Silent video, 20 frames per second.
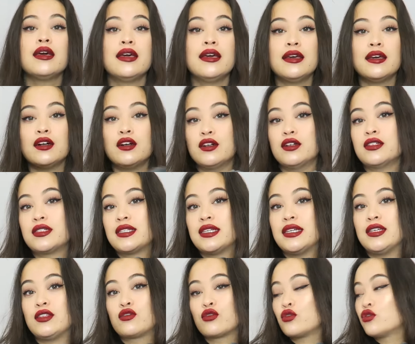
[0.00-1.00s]
Et euh,
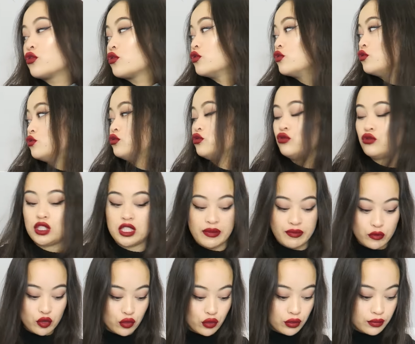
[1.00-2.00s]
c'est trop trop doux, donc
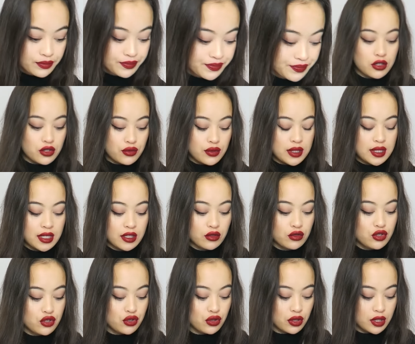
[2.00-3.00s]
j'aime trop. Ensuite, un
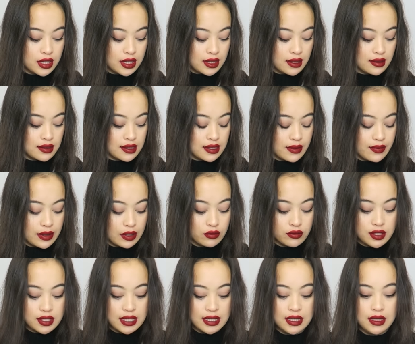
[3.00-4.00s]
autre jogging, ça par
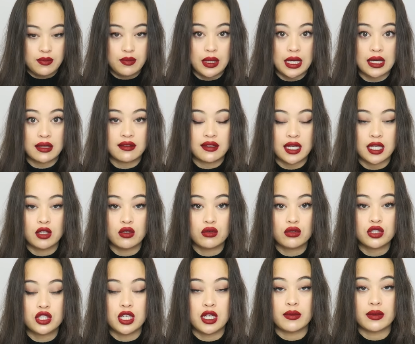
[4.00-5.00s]
contre c'est hyper taille
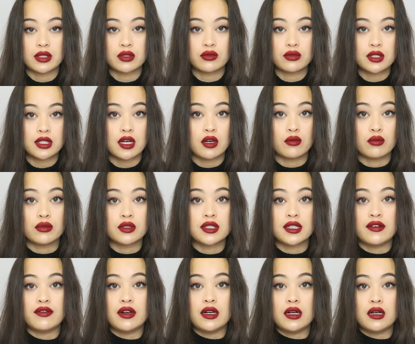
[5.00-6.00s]
haute, j'ai l'impression que ça,
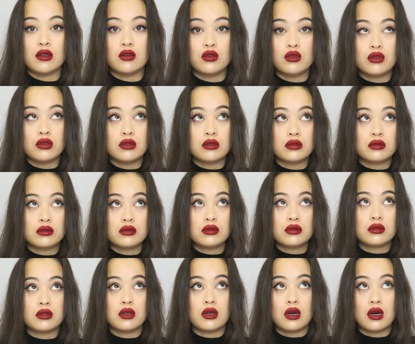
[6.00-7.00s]
ça va
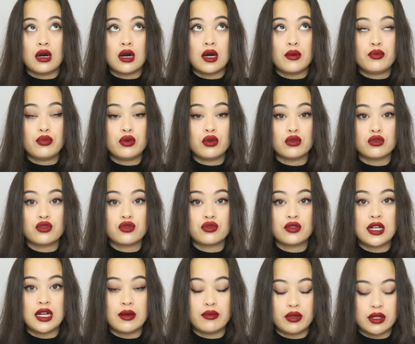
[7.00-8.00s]
un peu en
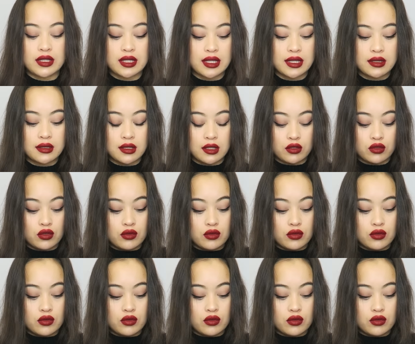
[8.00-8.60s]
dessous de la poitrine, c'est